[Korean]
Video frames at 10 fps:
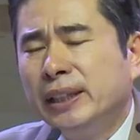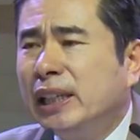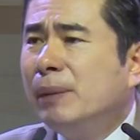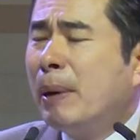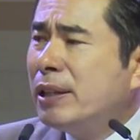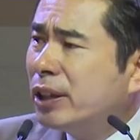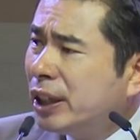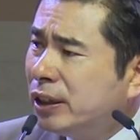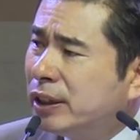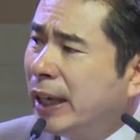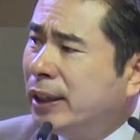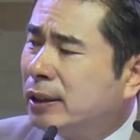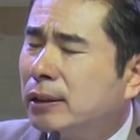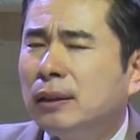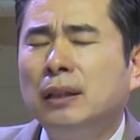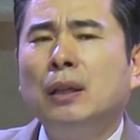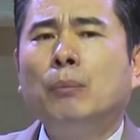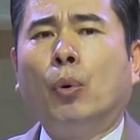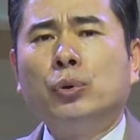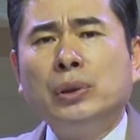일반적인 은혜는
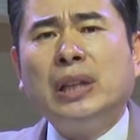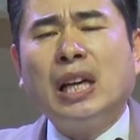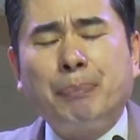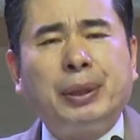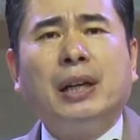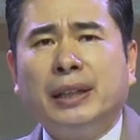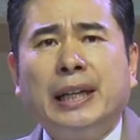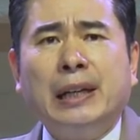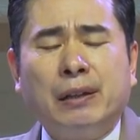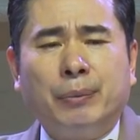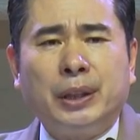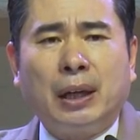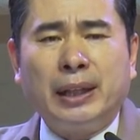모든 땅에 비가 내리는 겁니다.